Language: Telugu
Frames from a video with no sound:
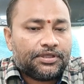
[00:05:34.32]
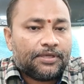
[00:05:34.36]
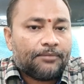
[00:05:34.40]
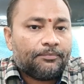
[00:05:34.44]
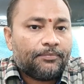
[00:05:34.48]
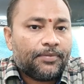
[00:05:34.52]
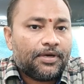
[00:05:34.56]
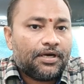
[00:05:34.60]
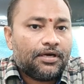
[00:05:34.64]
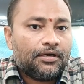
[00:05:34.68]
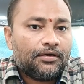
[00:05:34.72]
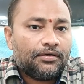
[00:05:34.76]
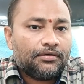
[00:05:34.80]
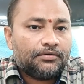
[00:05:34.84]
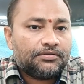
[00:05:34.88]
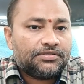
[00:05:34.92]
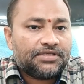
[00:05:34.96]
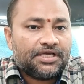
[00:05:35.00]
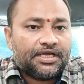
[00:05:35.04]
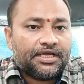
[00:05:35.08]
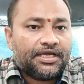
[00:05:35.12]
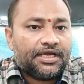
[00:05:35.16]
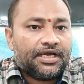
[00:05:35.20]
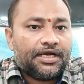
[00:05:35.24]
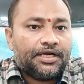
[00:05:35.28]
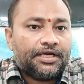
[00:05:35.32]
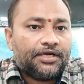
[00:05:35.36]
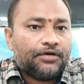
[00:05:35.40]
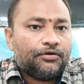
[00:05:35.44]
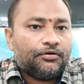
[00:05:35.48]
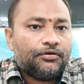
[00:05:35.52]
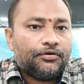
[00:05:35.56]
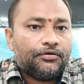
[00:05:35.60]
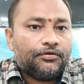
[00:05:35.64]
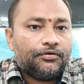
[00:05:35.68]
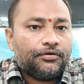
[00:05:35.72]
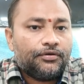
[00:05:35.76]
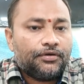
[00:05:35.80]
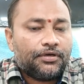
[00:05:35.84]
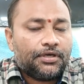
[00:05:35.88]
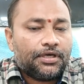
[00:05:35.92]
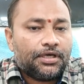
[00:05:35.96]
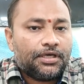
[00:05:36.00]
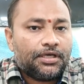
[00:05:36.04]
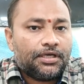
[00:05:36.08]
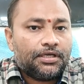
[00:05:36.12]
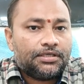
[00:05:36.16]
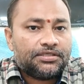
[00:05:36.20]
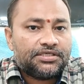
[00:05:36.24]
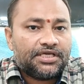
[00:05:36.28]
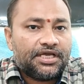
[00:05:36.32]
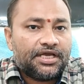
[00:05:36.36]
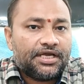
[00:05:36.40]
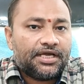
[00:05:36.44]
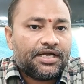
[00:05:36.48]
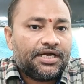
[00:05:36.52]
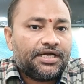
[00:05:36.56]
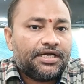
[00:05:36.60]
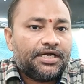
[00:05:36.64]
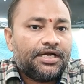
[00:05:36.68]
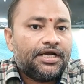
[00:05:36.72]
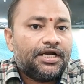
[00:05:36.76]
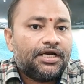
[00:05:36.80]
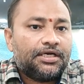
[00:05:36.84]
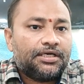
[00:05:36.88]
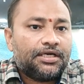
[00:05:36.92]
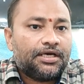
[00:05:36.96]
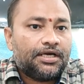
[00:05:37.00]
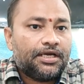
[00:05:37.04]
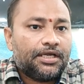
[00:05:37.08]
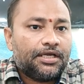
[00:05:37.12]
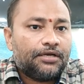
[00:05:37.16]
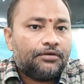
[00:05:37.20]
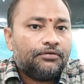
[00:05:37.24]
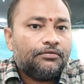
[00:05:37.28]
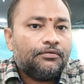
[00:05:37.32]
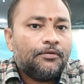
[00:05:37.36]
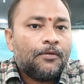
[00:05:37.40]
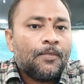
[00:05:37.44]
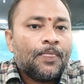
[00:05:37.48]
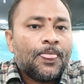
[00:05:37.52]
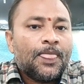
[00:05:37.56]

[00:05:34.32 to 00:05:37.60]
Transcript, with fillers: తప్ప సైకాట్రీ సైకాట్రీ డాక్టర్ లేరు